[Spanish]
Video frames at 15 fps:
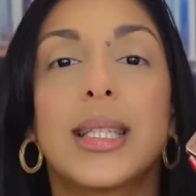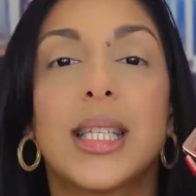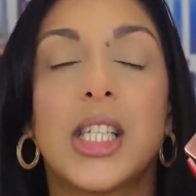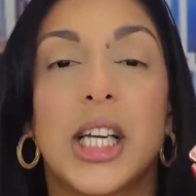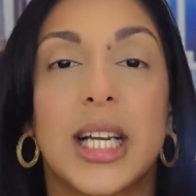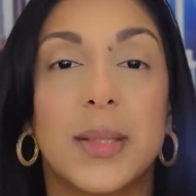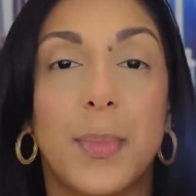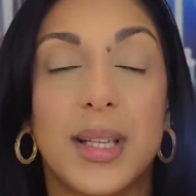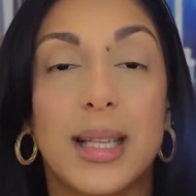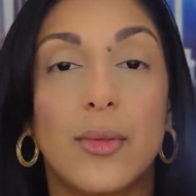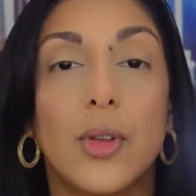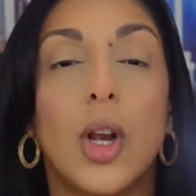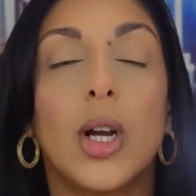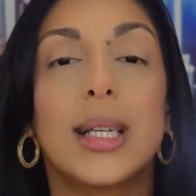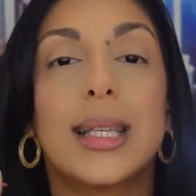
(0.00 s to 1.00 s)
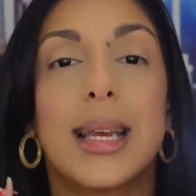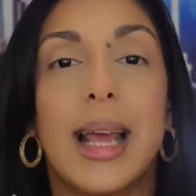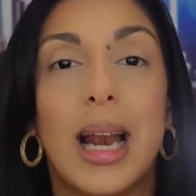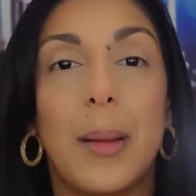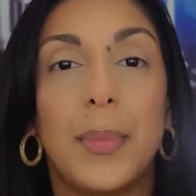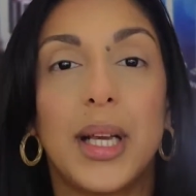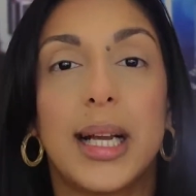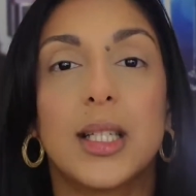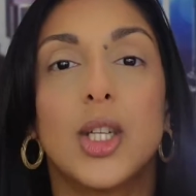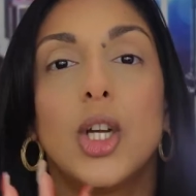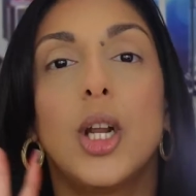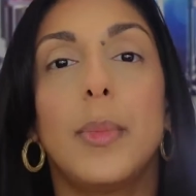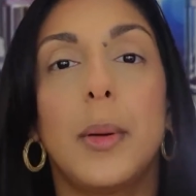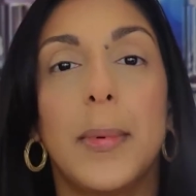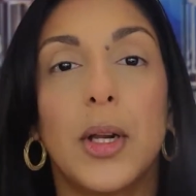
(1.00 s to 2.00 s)
sí chicas, pasando a lo que sería la
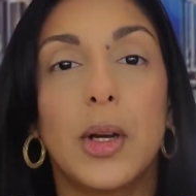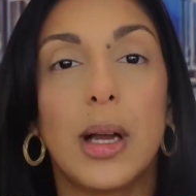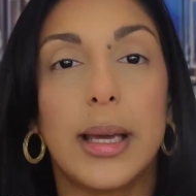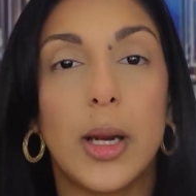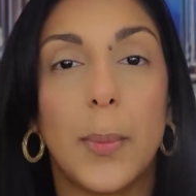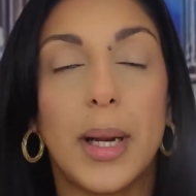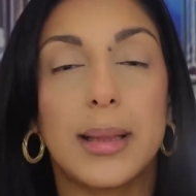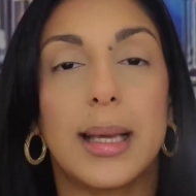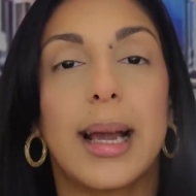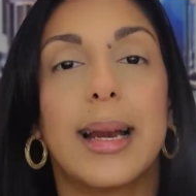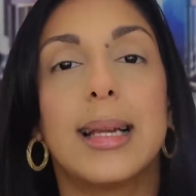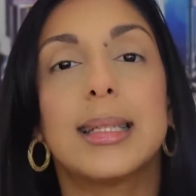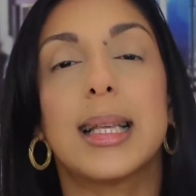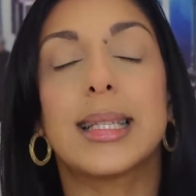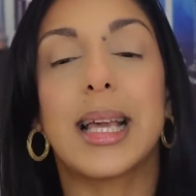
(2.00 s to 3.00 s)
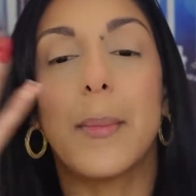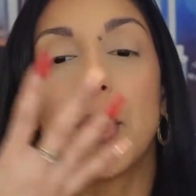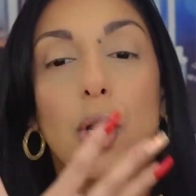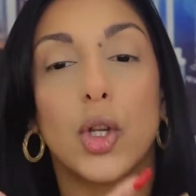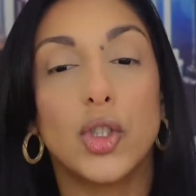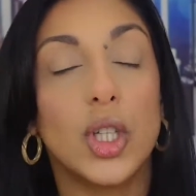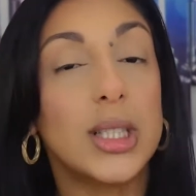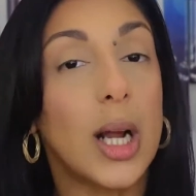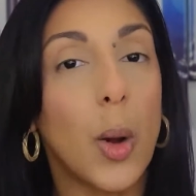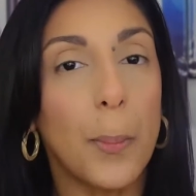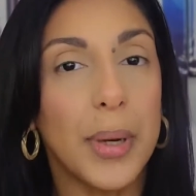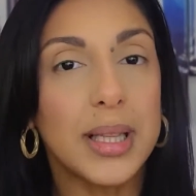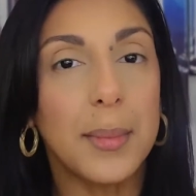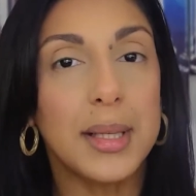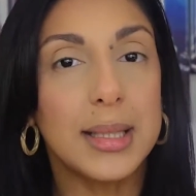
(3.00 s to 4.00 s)
aplicación, lo primero que quiero platicarles es que mi rostro está
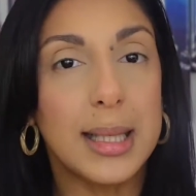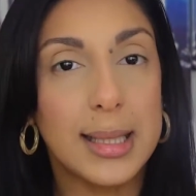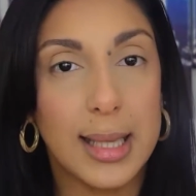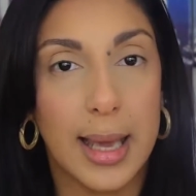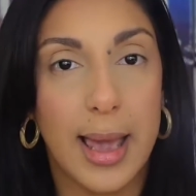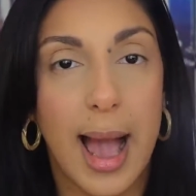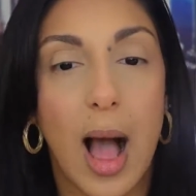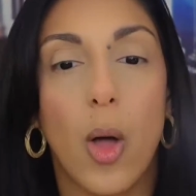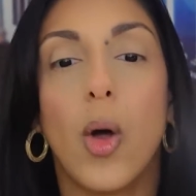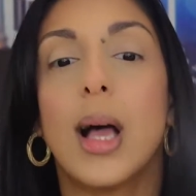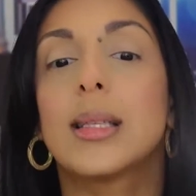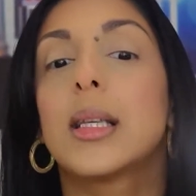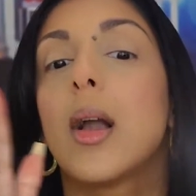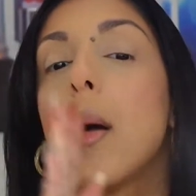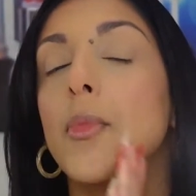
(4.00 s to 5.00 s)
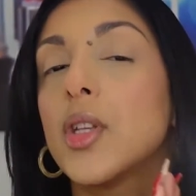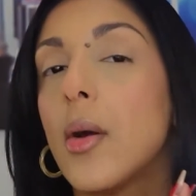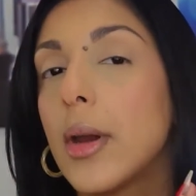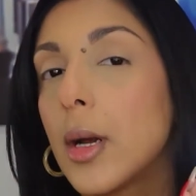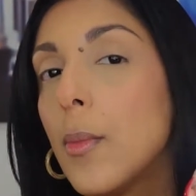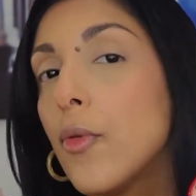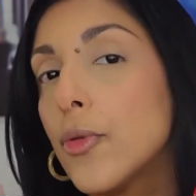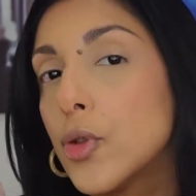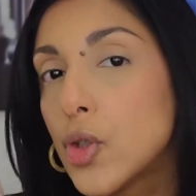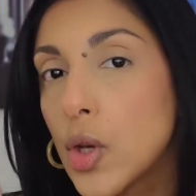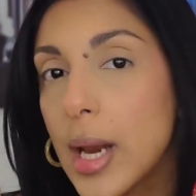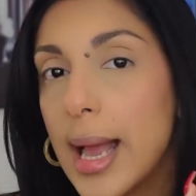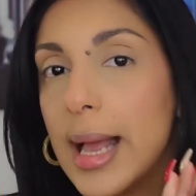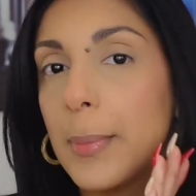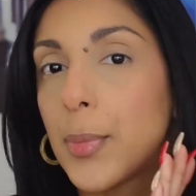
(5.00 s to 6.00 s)
completamente sellado, así que vamos a ver cómo
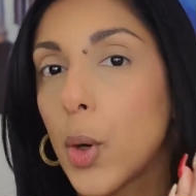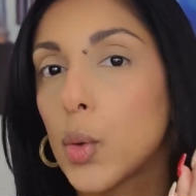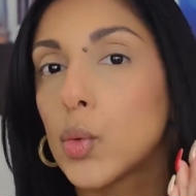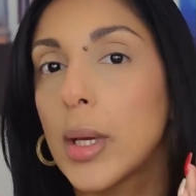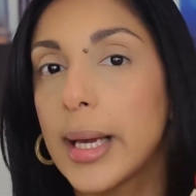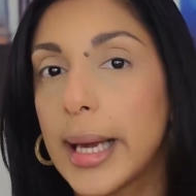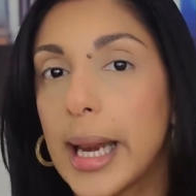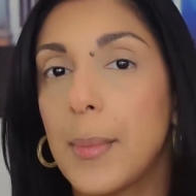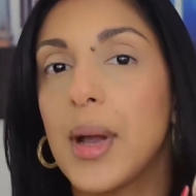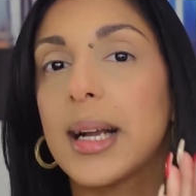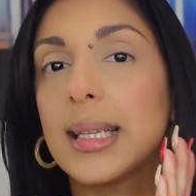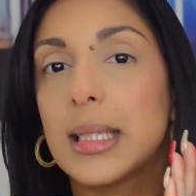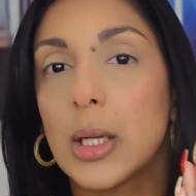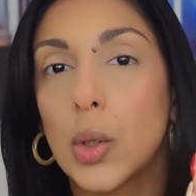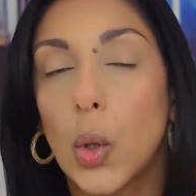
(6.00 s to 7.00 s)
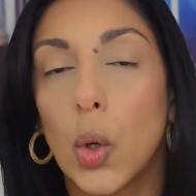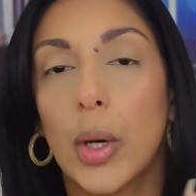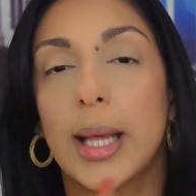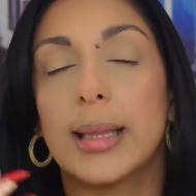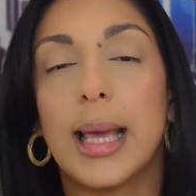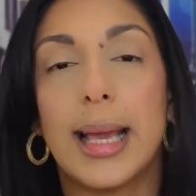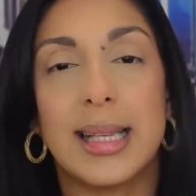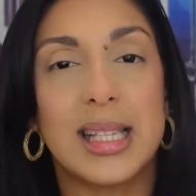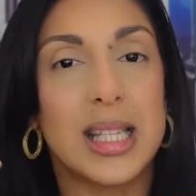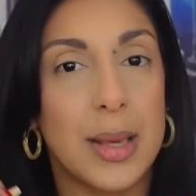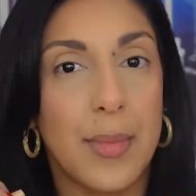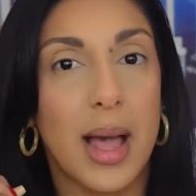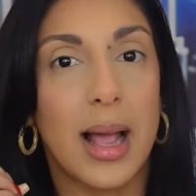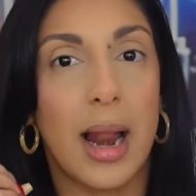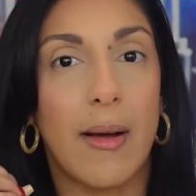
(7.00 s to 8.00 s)
funciona el producto en crema, que es el colorete
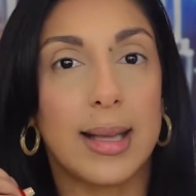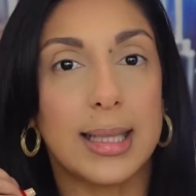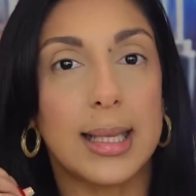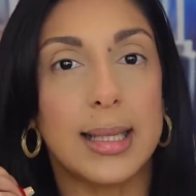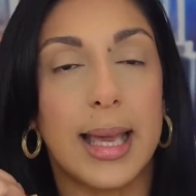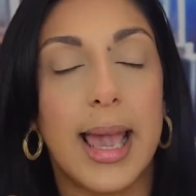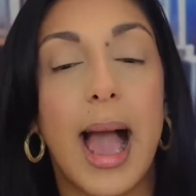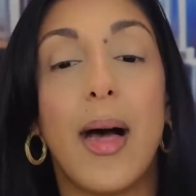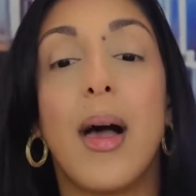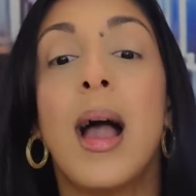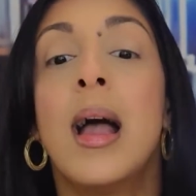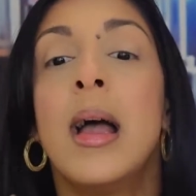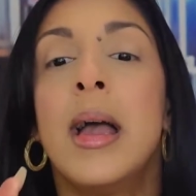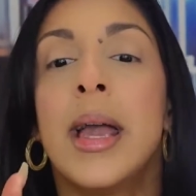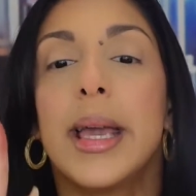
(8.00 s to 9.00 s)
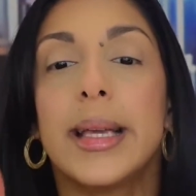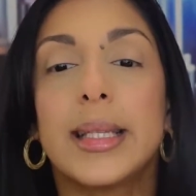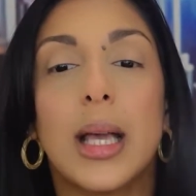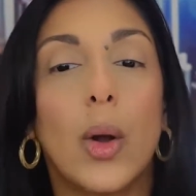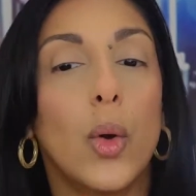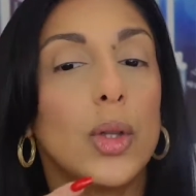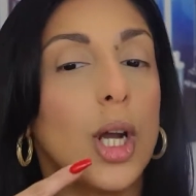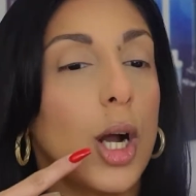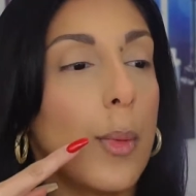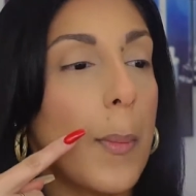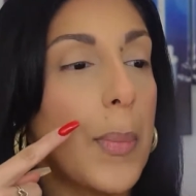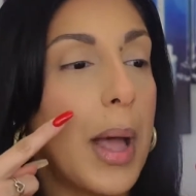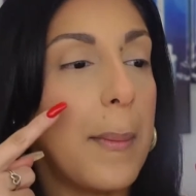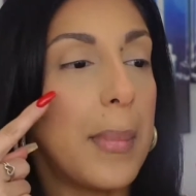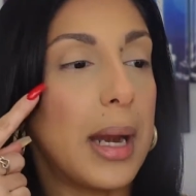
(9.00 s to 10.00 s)
encima de la base sellada. Y segundo,
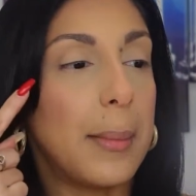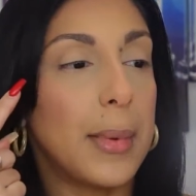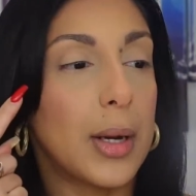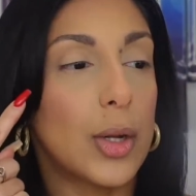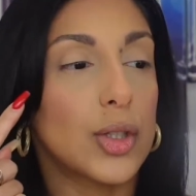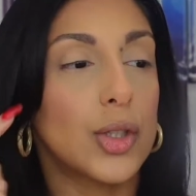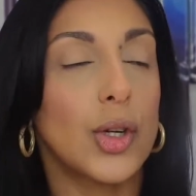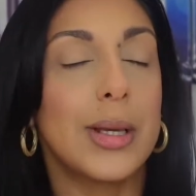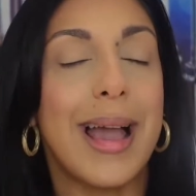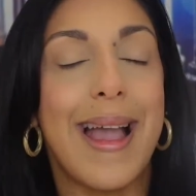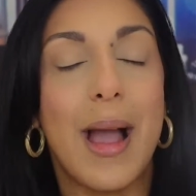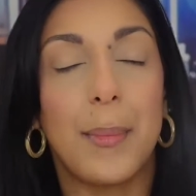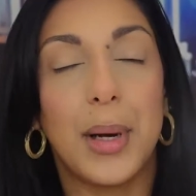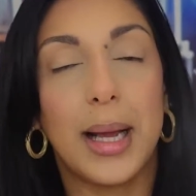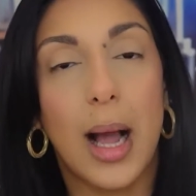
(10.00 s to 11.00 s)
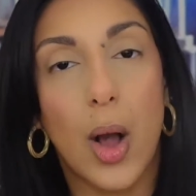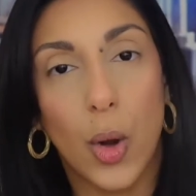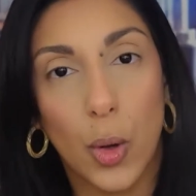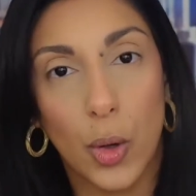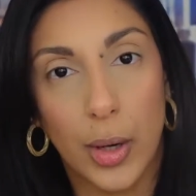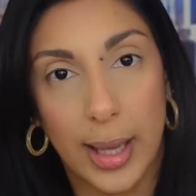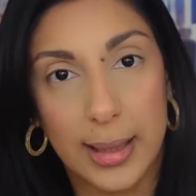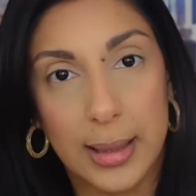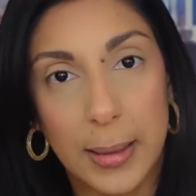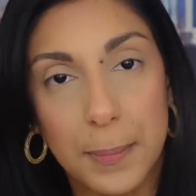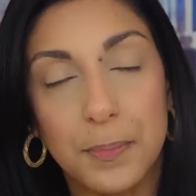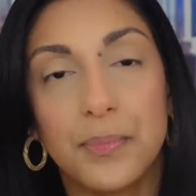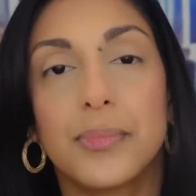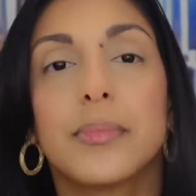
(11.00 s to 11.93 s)
como pueden ver en mi rostro ya he aplicado colorete.